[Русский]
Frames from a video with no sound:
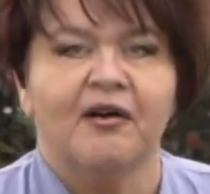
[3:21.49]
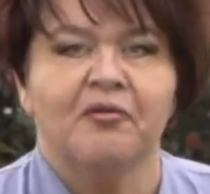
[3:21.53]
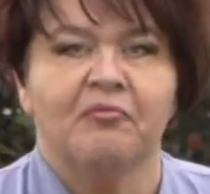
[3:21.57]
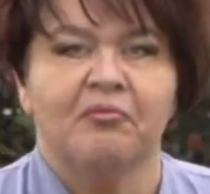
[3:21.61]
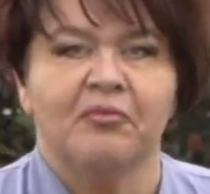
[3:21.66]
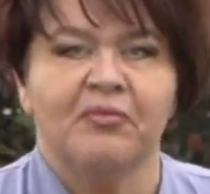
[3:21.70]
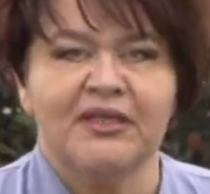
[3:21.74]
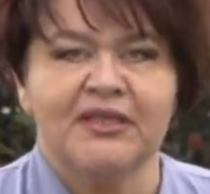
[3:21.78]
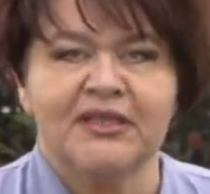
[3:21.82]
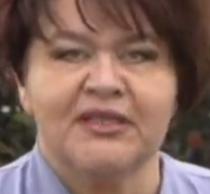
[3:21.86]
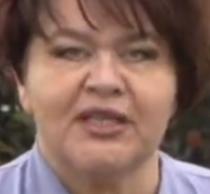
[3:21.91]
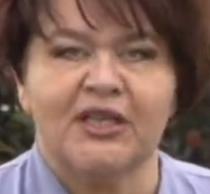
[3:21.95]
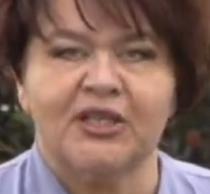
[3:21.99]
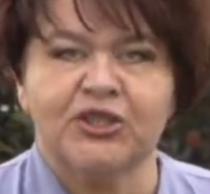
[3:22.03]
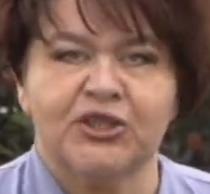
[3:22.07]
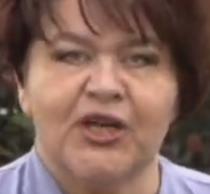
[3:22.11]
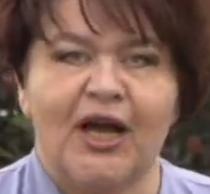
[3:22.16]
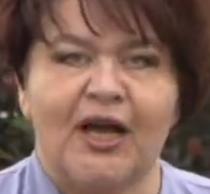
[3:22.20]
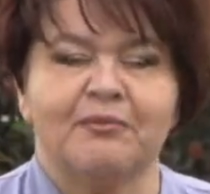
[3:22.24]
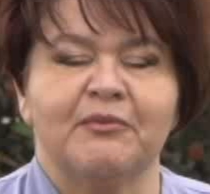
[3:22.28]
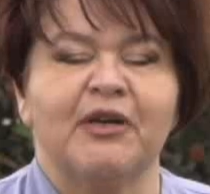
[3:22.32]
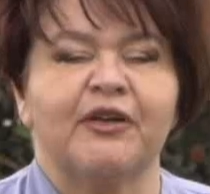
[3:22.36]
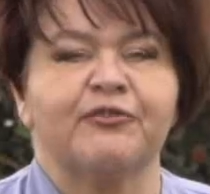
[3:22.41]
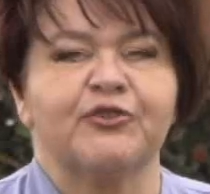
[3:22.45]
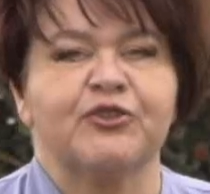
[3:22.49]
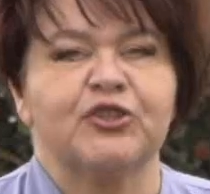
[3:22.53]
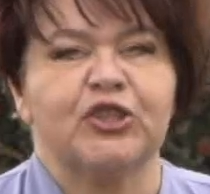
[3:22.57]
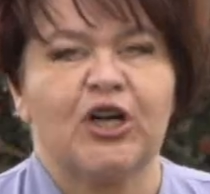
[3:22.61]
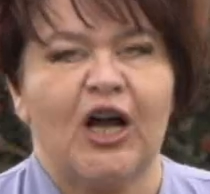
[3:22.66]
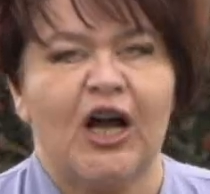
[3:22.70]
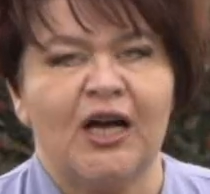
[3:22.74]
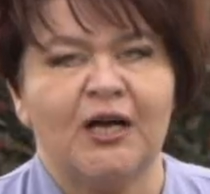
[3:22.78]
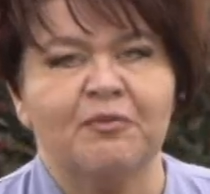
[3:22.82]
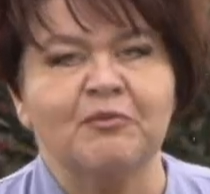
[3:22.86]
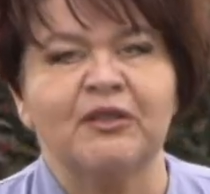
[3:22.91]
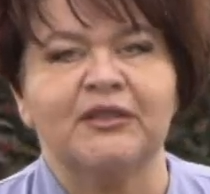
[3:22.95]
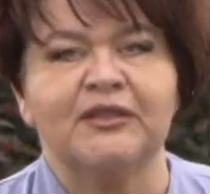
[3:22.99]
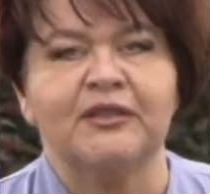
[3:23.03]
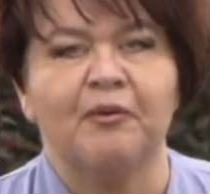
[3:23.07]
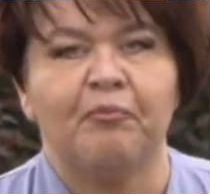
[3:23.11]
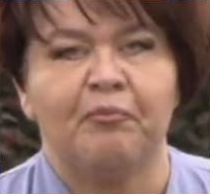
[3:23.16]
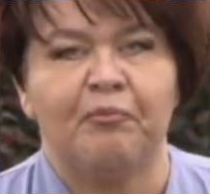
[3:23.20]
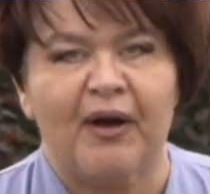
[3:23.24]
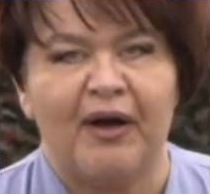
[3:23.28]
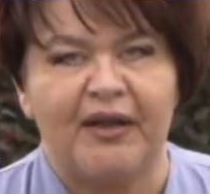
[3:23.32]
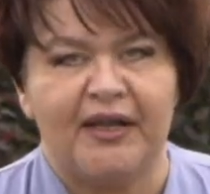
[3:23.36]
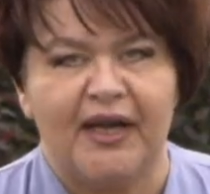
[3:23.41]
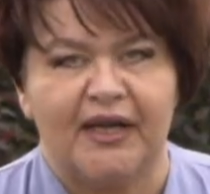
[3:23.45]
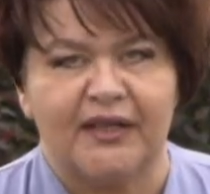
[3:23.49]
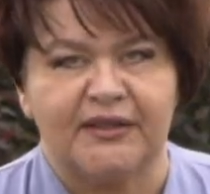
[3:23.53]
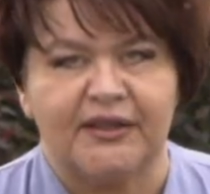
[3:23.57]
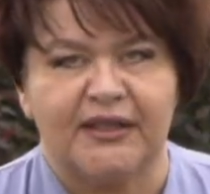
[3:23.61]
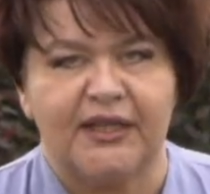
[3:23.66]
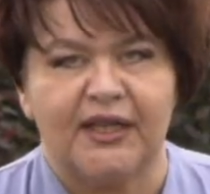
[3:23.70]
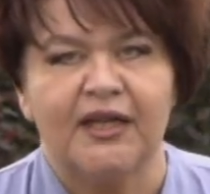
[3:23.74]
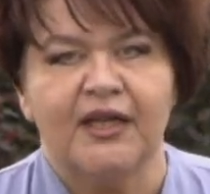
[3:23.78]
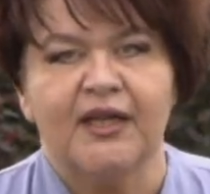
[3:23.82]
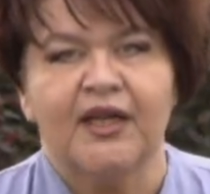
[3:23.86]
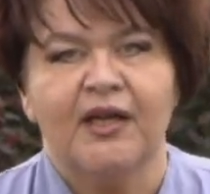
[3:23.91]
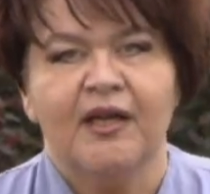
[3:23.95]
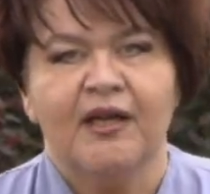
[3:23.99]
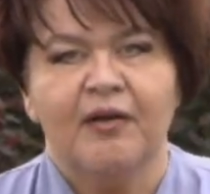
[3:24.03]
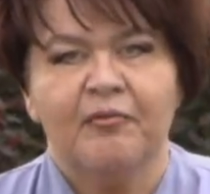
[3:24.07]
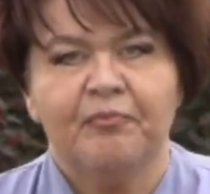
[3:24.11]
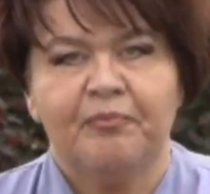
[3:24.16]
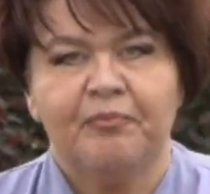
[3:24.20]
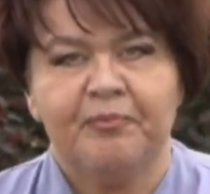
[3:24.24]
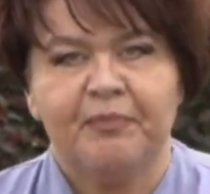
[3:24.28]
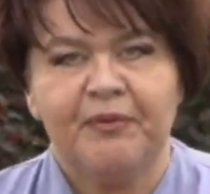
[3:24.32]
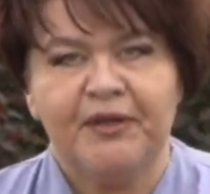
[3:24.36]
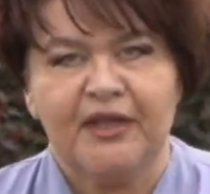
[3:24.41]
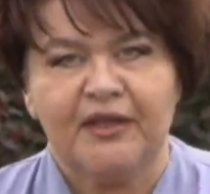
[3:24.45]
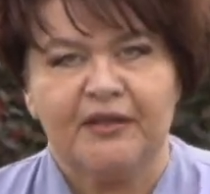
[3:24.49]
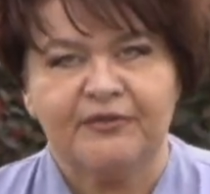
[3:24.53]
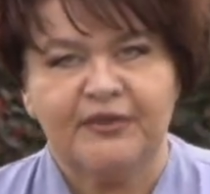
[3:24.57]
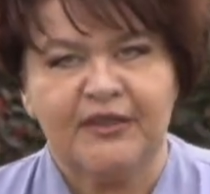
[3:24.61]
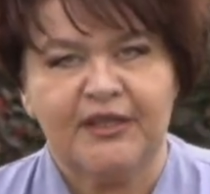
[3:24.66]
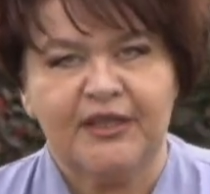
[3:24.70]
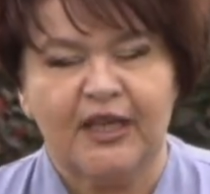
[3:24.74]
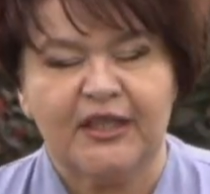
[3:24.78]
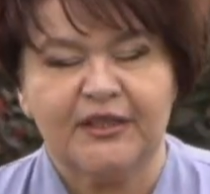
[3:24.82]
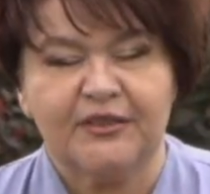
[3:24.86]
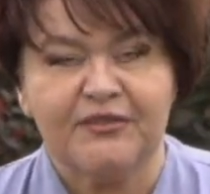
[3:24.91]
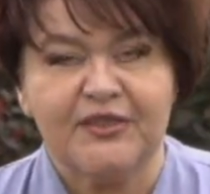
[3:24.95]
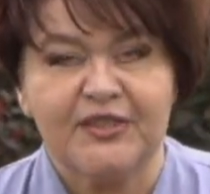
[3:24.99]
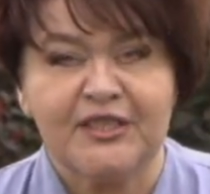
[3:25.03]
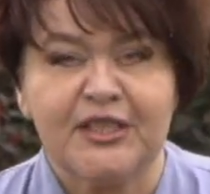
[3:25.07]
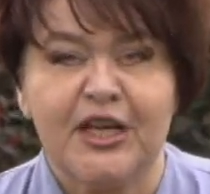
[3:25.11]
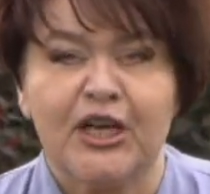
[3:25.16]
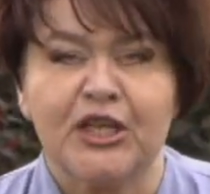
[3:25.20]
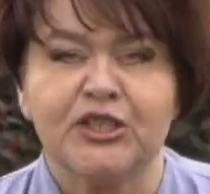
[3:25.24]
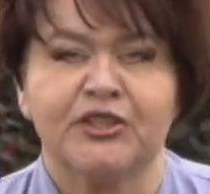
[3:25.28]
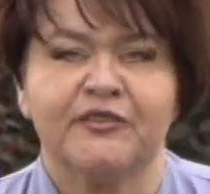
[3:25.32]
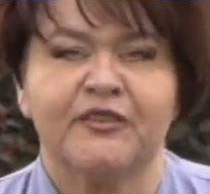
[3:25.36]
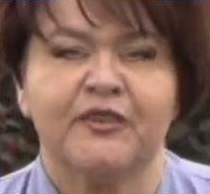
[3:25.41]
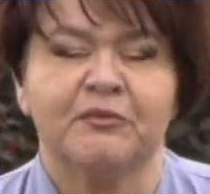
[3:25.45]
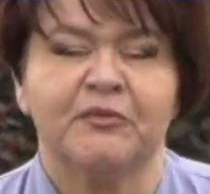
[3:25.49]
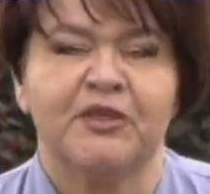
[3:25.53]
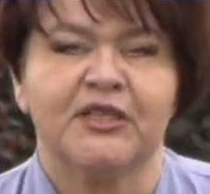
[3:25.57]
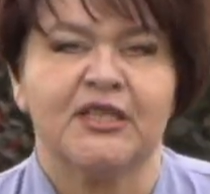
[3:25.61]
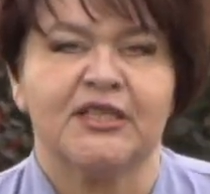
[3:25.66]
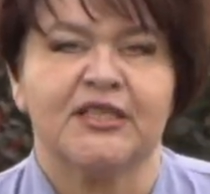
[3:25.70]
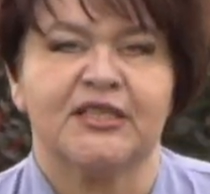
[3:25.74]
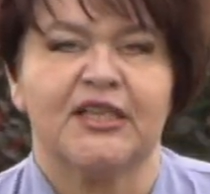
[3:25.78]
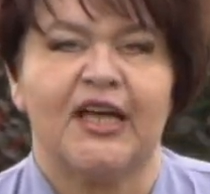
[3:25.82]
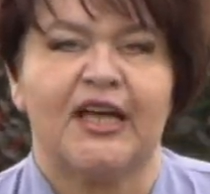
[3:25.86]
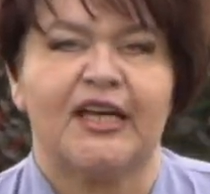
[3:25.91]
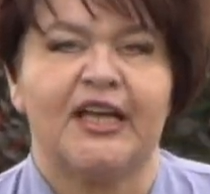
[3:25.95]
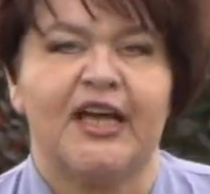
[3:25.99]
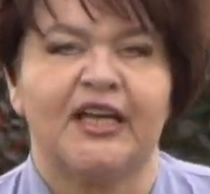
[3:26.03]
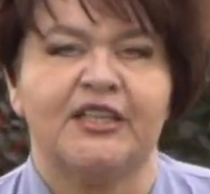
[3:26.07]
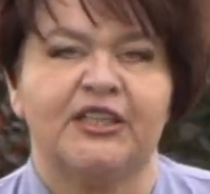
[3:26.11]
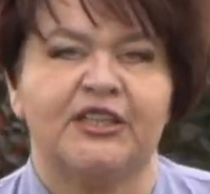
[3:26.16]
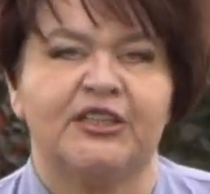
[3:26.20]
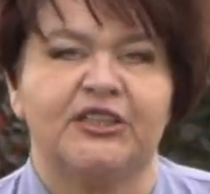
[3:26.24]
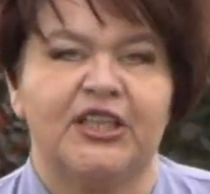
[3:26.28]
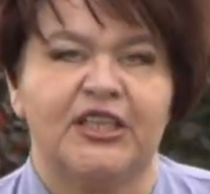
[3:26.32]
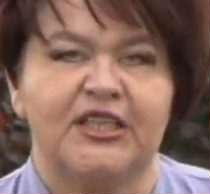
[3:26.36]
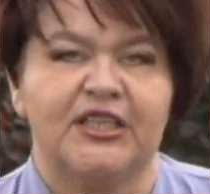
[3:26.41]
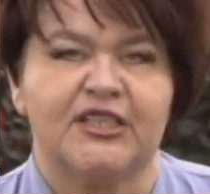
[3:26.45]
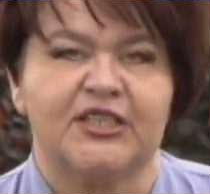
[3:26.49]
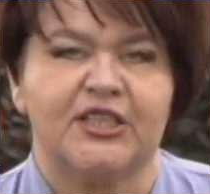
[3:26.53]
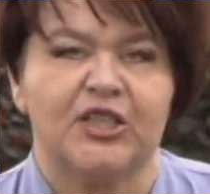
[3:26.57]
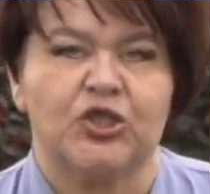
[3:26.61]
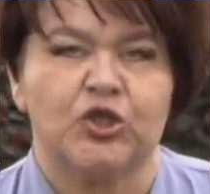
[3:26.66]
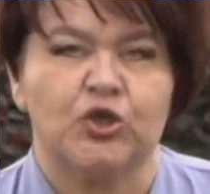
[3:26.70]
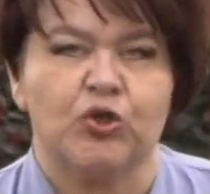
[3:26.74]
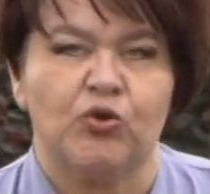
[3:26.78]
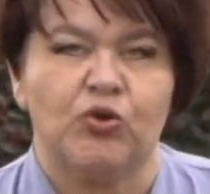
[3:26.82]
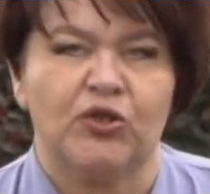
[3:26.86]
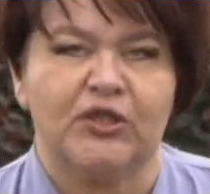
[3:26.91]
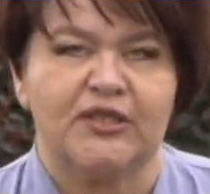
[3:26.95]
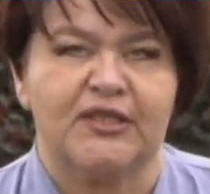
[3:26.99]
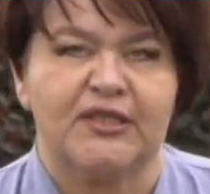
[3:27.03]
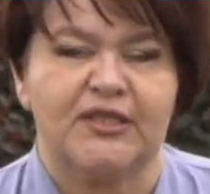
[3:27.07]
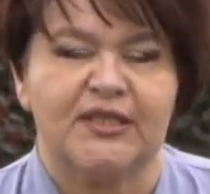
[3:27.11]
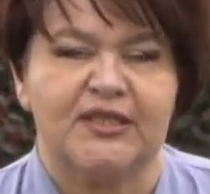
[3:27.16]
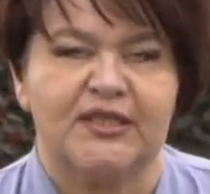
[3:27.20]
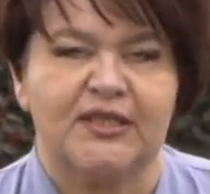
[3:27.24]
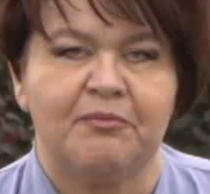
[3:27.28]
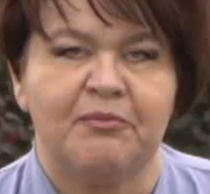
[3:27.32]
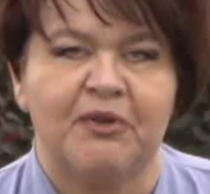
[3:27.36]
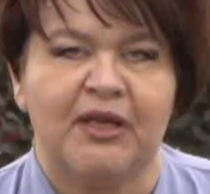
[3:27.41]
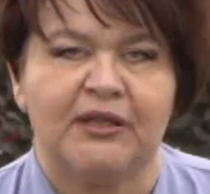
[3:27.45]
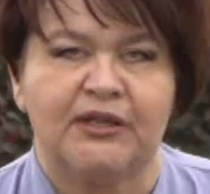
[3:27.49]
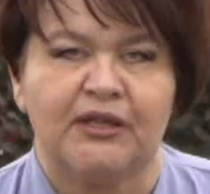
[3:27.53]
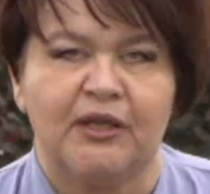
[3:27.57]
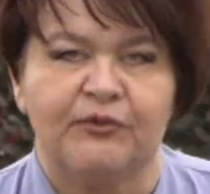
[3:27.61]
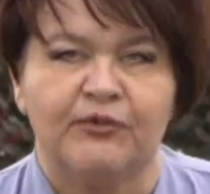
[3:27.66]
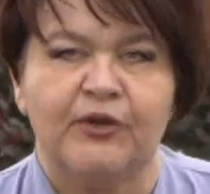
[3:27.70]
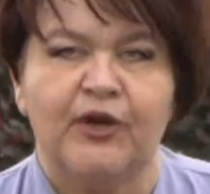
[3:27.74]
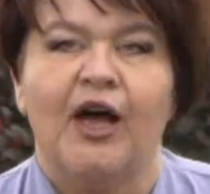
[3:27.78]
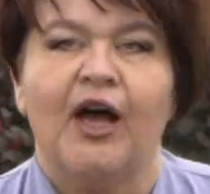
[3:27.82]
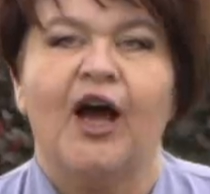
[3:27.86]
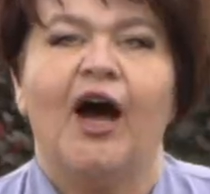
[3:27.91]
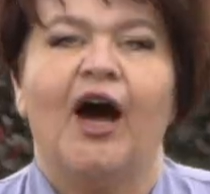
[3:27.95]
Мы сажаем их в шахматном порядке – Первый ряд высаживаем на расстоянии 30-40 сантиметров.